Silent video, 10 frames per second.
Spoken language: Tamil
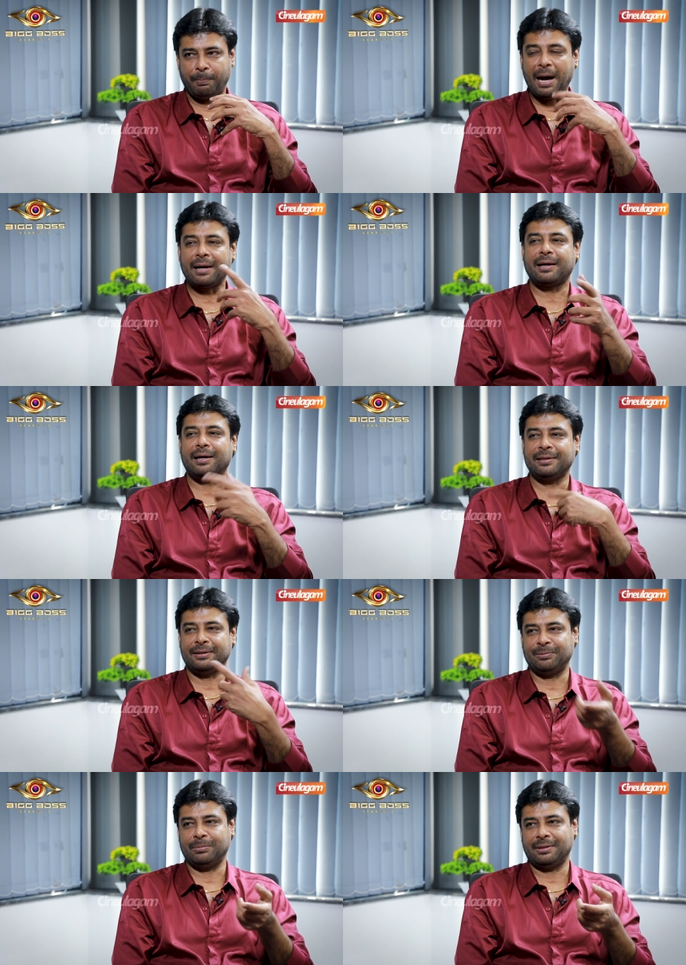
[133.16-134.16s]
பார்க்காத
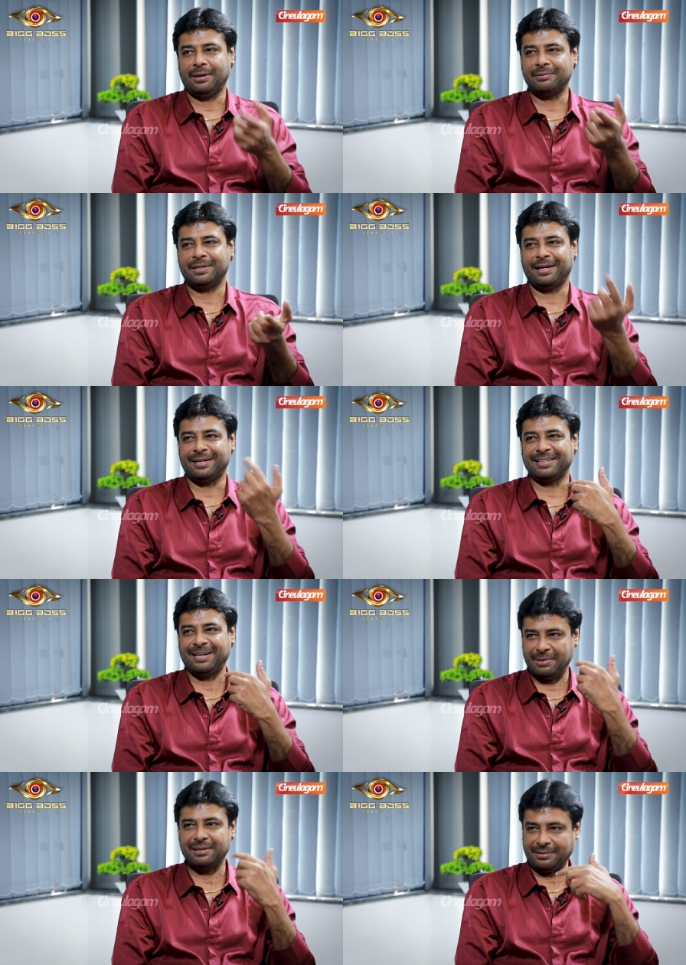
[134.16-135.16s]
நண்பர் அவருக்கு என்ன
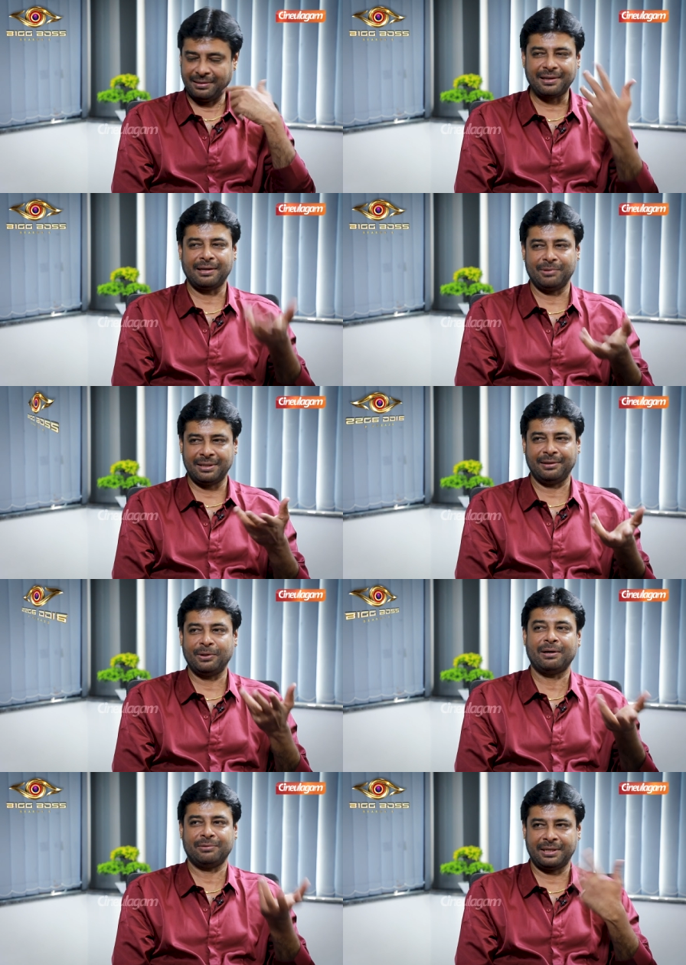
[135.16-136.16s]
ஆமாம் எனக்கு அவரை
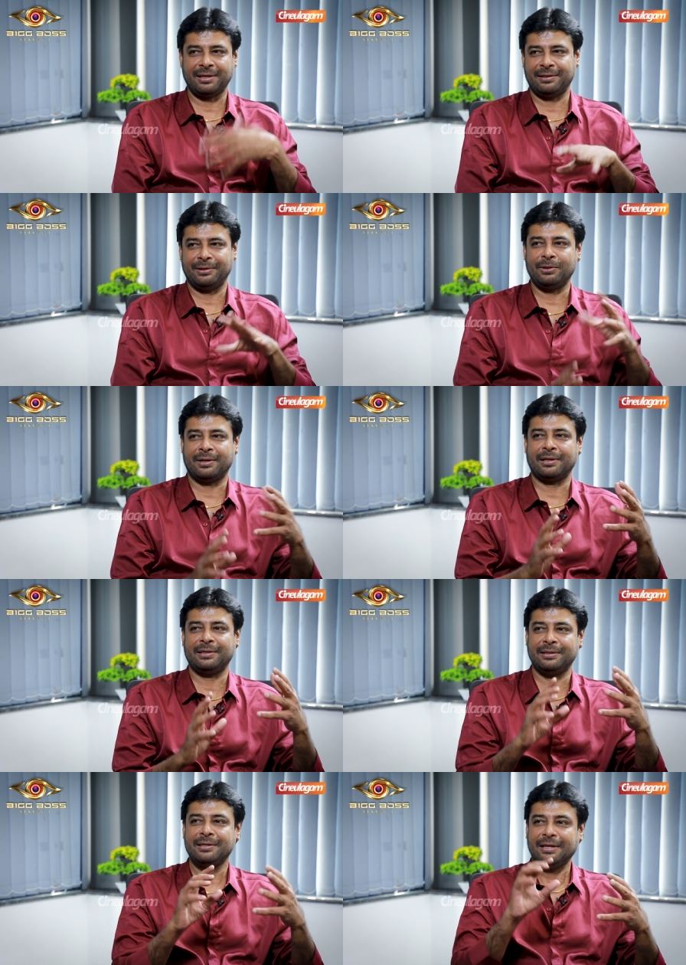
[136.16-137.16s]
தெரியும் அவருக்கு என்ன தெரியும் ஆனால்
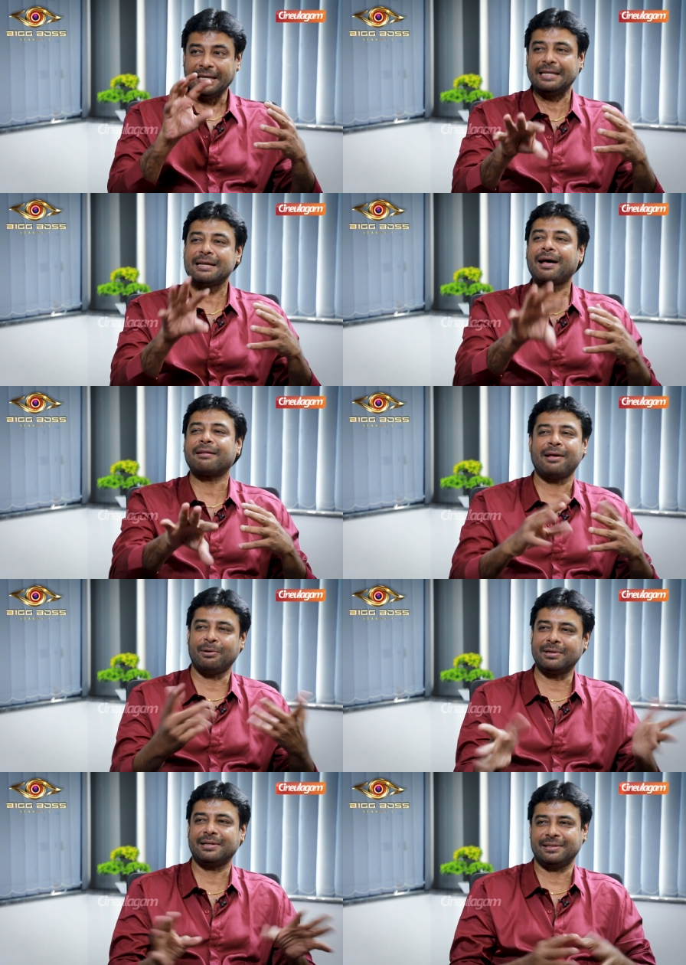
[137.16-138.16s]
இன்னார் தான்
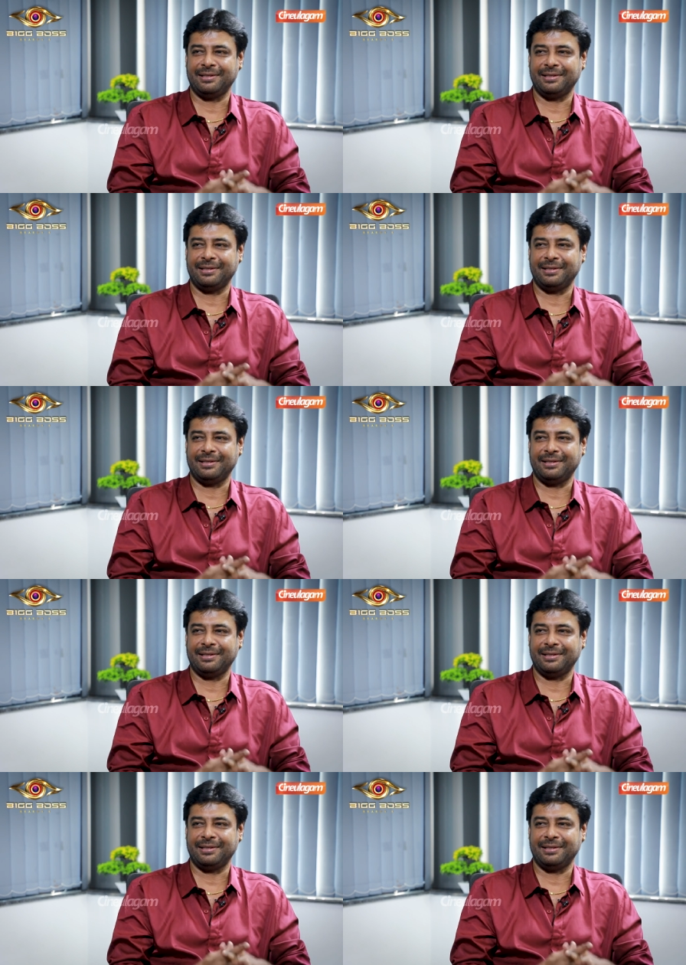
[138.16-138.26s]
அவருன்னு